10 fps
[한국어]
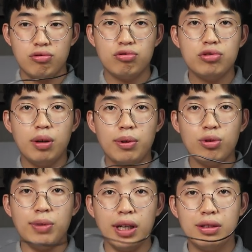누가
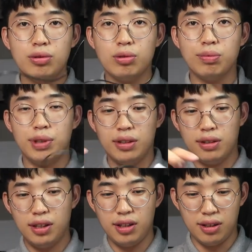봐도 마이크로
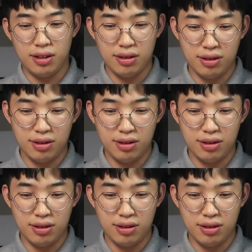오핀인데